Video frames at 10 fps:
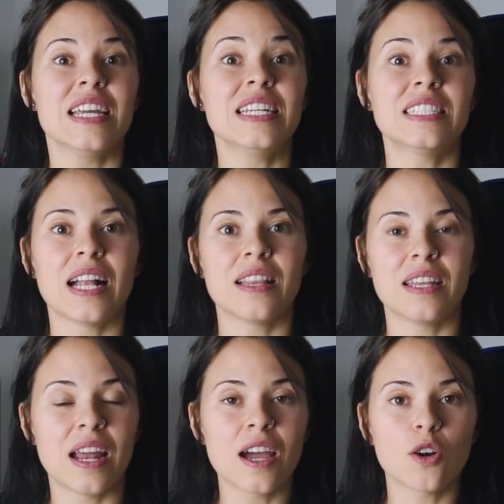y
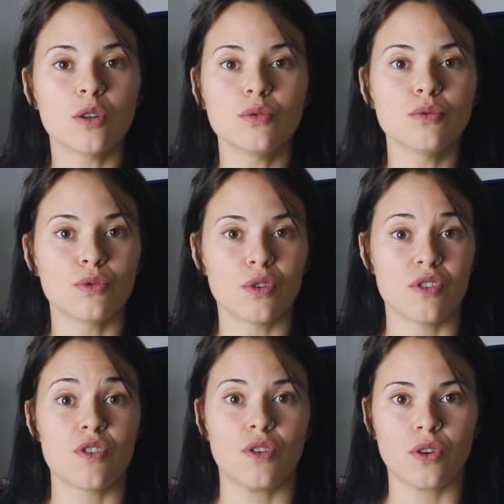saldrá con un
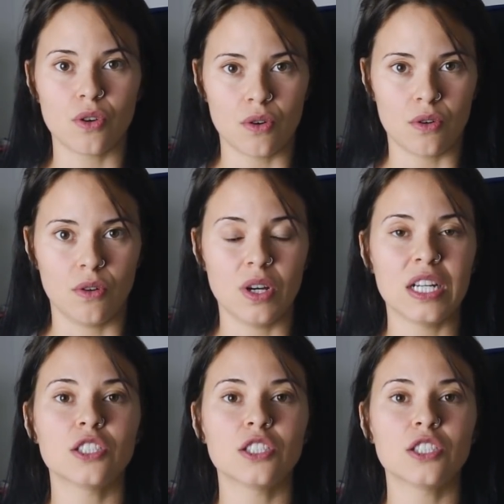tono rojo.